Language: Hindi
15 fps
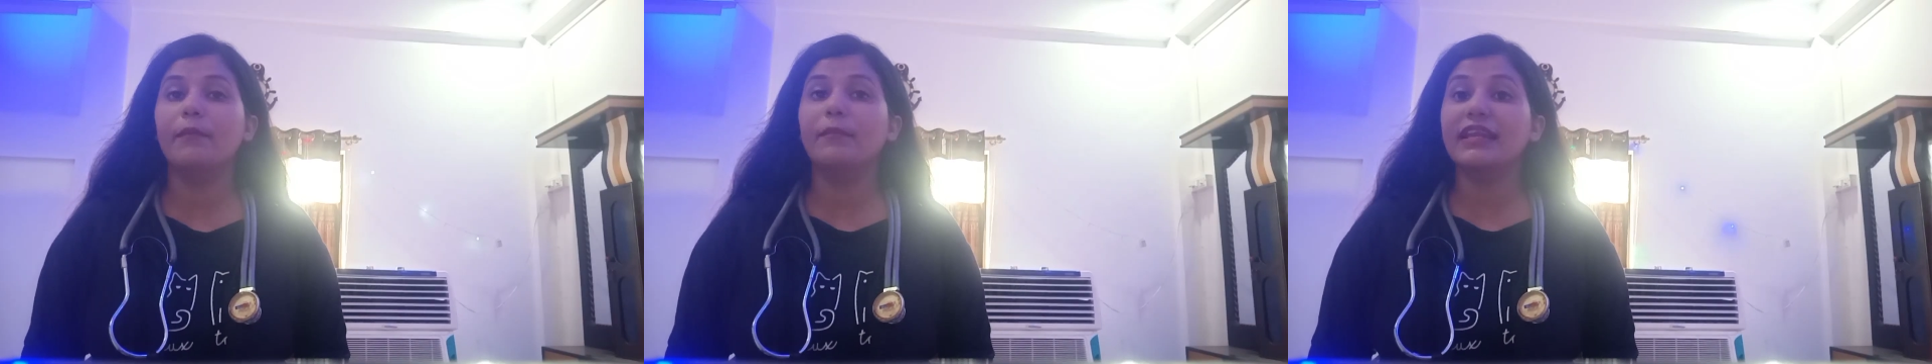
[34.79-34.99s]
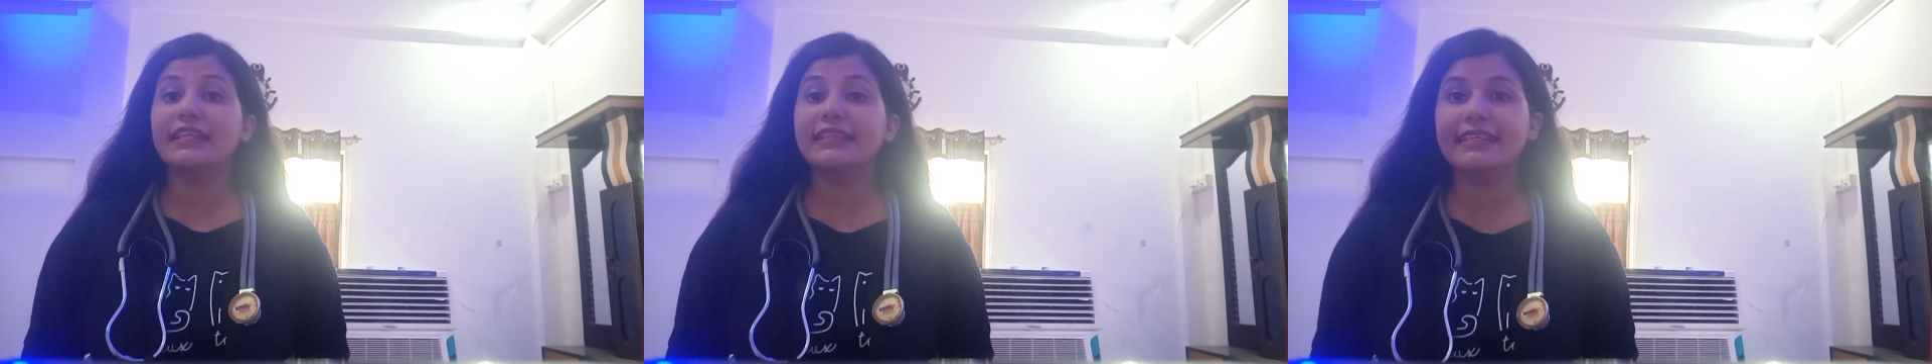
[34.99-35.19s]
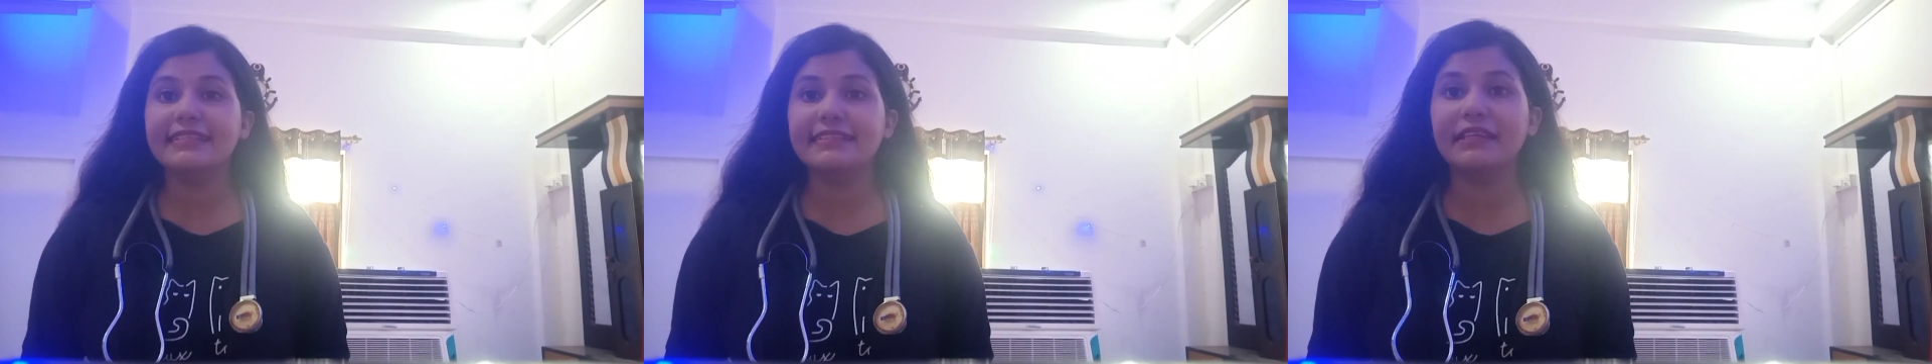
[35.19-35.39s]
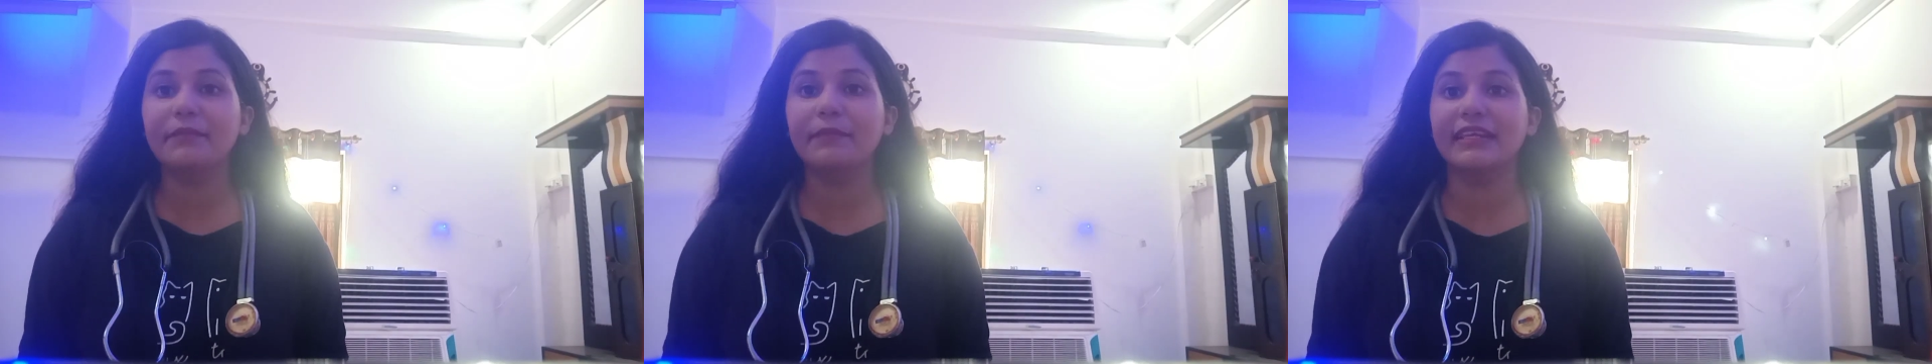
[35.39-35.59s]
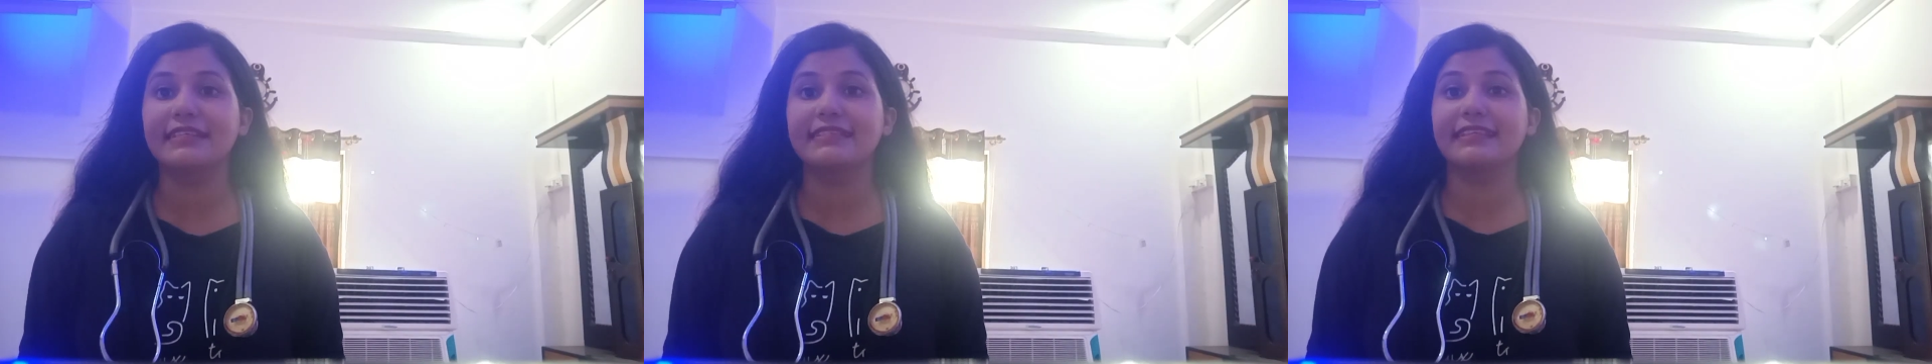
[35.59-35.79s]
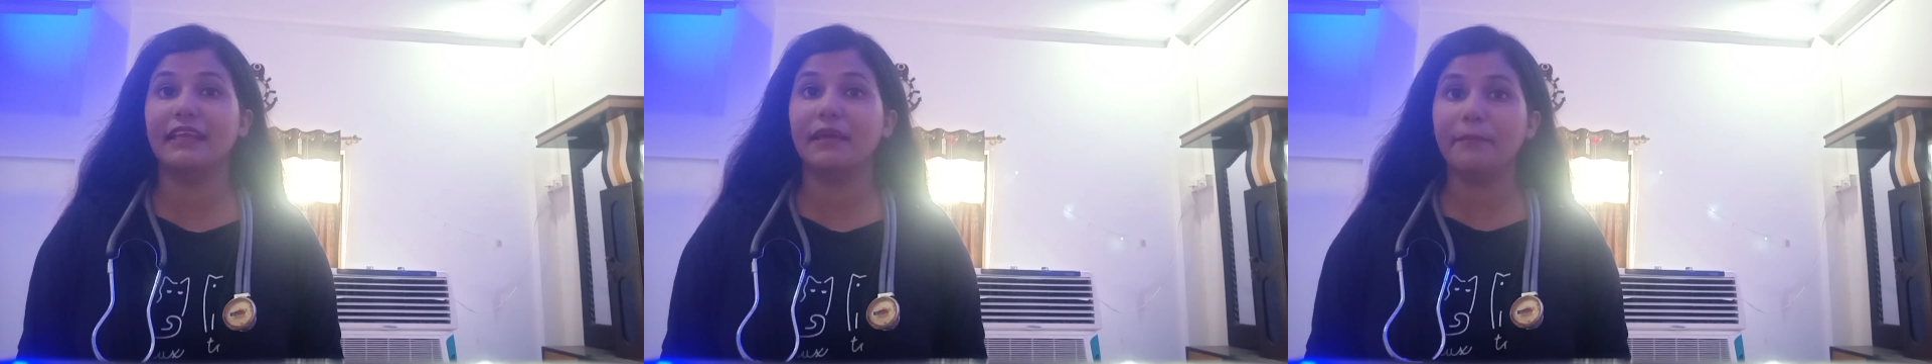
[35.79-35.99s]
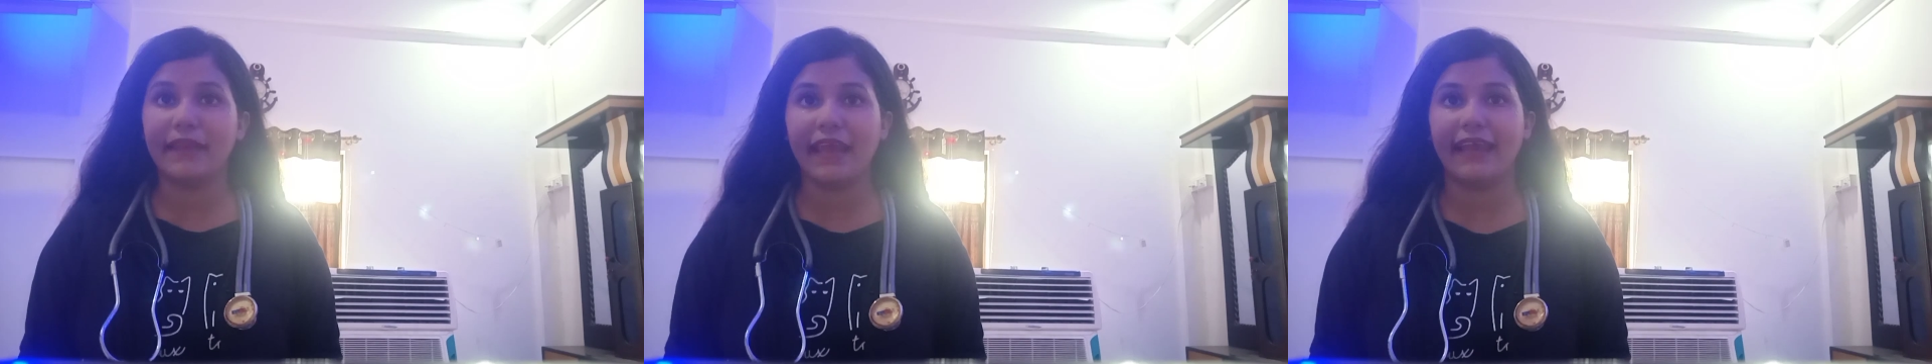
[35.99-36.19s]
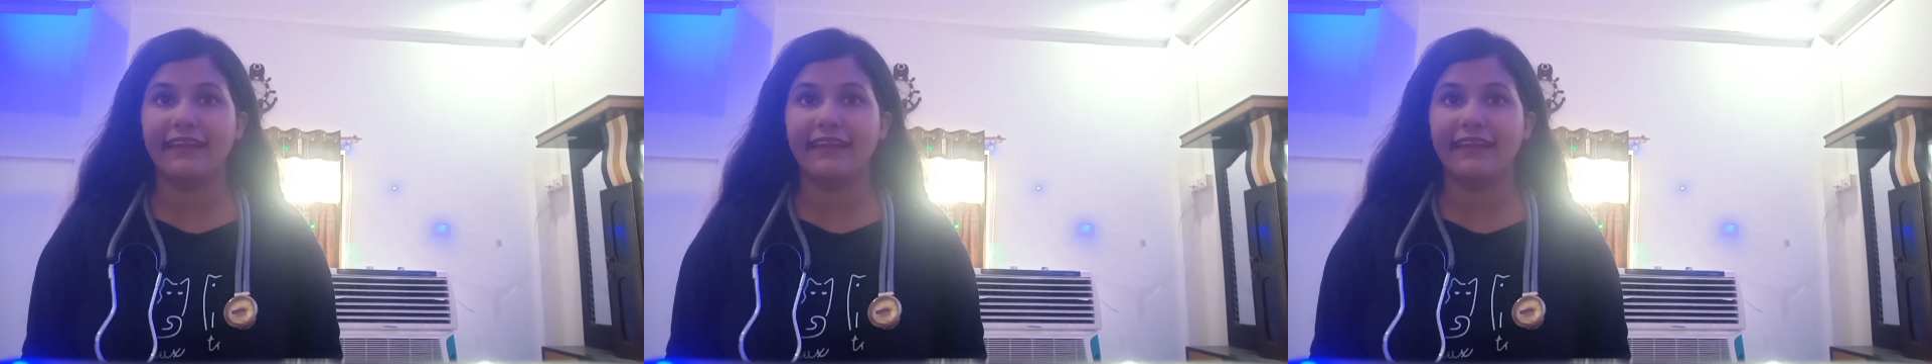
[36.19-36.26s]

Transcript: हमारी तीसरी मेडिसिन है